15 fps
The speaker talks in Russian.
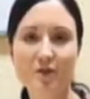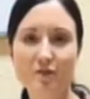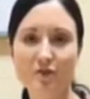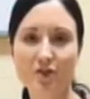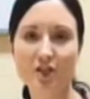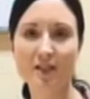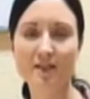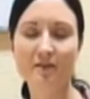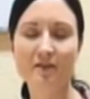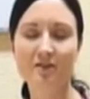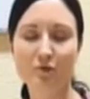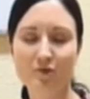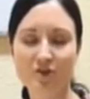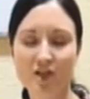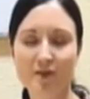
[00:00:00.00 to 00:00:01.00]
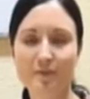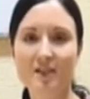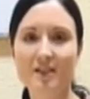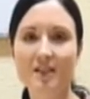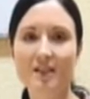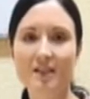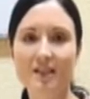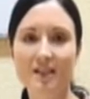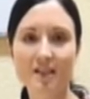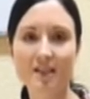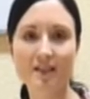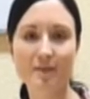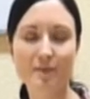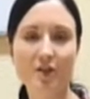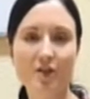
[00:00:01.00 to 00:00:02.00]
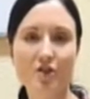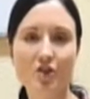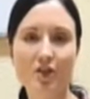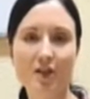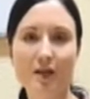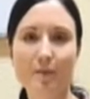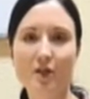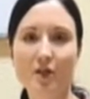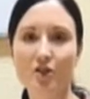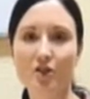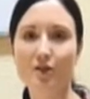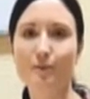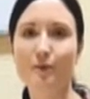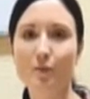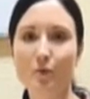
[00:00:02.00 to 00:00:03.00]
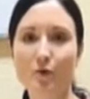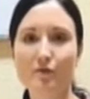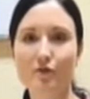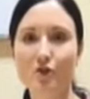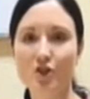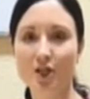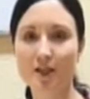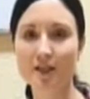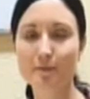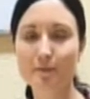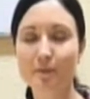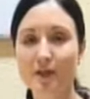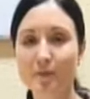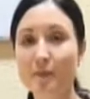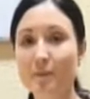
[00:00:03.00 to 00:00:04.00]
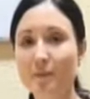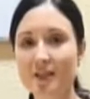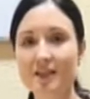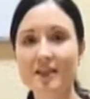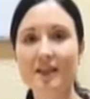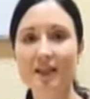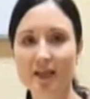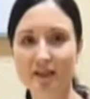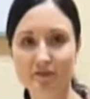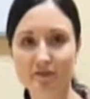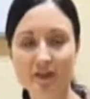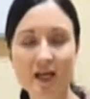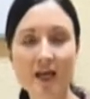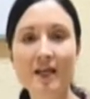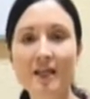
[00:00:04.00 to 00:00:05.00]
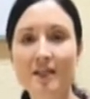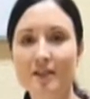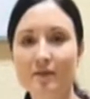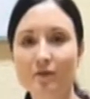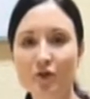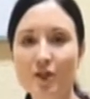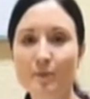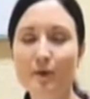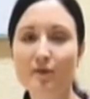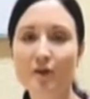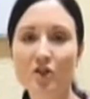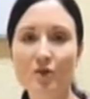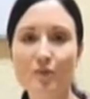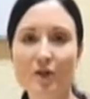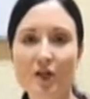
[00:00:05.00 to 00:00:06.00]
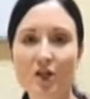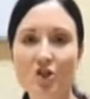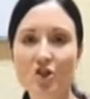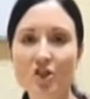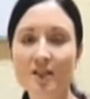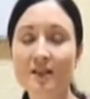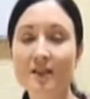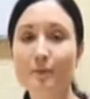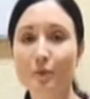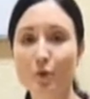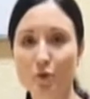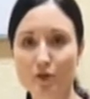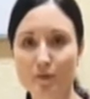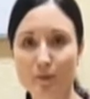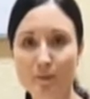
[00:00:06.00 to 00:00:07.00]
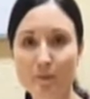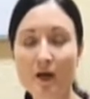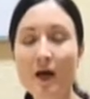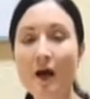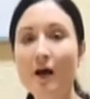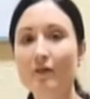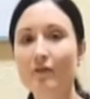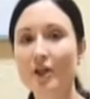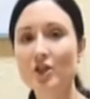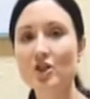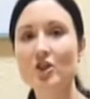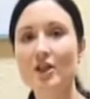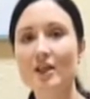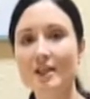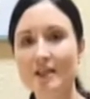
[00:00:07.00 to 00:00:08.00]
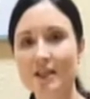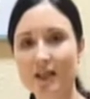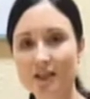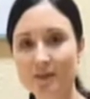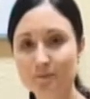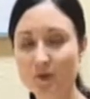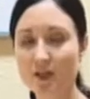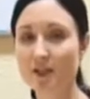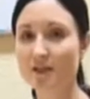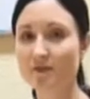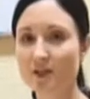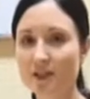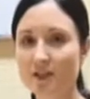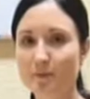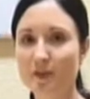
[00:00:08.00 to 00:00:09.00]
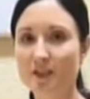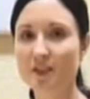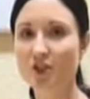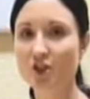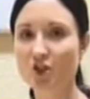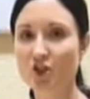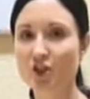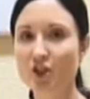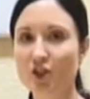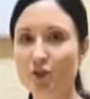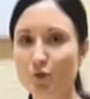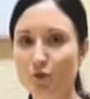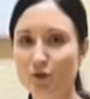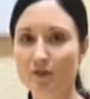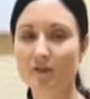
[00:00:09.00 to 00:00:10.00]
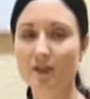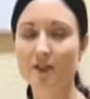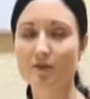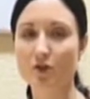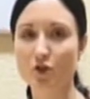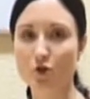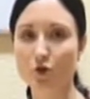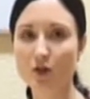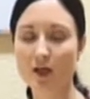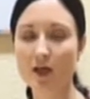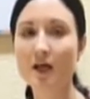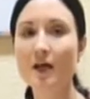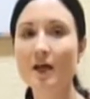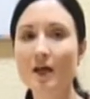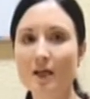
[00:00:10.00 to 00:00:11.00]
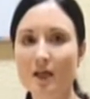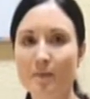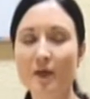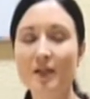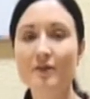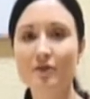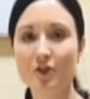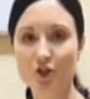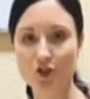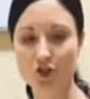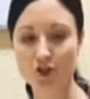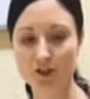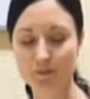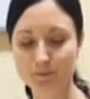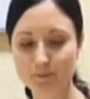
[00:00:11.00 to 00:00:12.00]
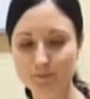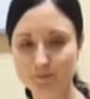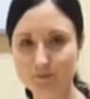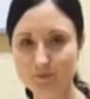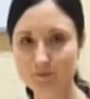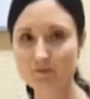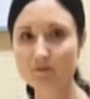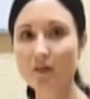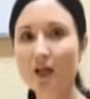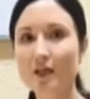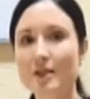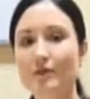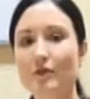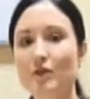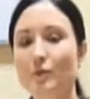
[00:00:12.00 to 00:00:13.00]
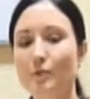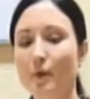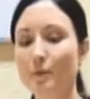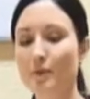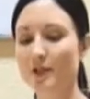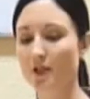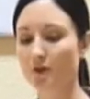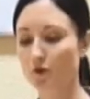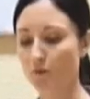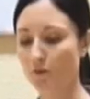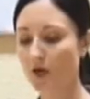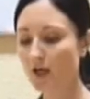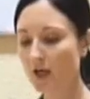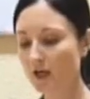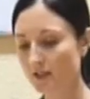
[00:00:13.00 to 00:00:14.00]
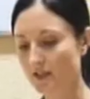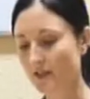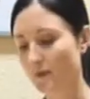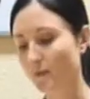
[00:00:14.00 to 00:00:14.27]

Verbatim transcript: день, э, уважаемые телезрители. Мы начинаем наше прямое вещание «Прима Медиа Лайф». И сегодня, по вашим многочисленным просьбам, в наших гостях известный пластический хирург Владивостока Роман Винчель. Сегодня мы побеседуем с